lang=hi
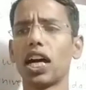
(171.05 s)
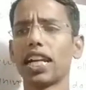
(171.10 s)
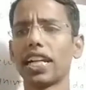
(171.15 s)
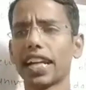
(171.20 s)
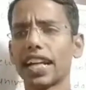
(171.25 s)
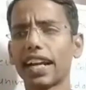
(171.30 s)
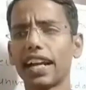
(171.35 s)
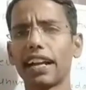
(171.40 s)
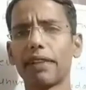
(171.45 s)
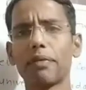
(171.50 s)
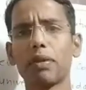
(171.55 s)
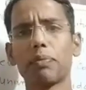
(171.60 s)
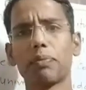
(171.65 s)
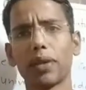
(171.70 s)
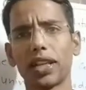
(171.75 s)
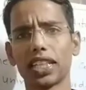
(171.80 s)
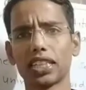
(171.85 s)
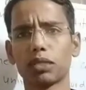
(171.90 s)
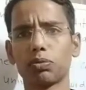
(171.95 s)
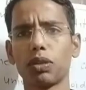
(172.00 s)
अन अकेडमी
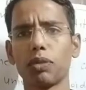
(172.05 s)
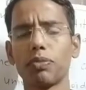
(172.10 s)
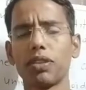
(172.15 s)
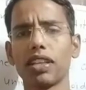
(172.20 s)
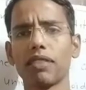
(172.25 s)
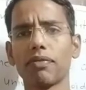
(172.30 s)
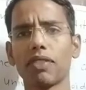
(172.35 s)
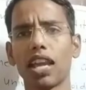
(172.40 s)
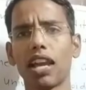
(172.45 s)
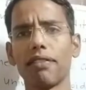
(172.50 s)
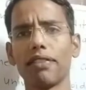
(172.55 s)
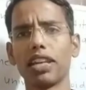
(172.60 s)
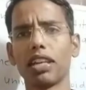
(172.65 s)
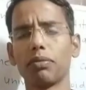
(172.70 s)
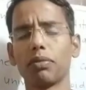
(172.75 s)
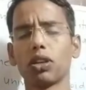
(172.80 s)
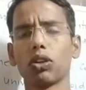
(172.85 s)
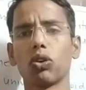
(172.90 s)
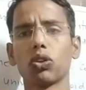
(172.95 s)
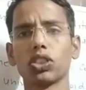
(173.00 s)
प्लस पे भी
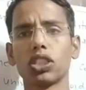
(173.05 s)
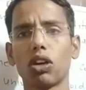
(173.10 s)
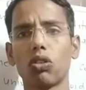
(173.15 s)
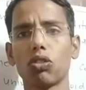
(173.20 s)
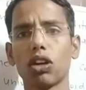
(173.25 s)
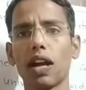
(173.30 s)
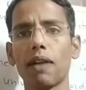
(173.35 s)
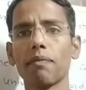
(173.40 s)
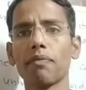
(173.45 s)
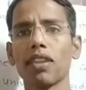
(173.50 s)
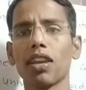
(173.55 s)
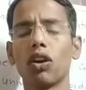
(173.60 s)
अवेलेबल हो जाऊंगा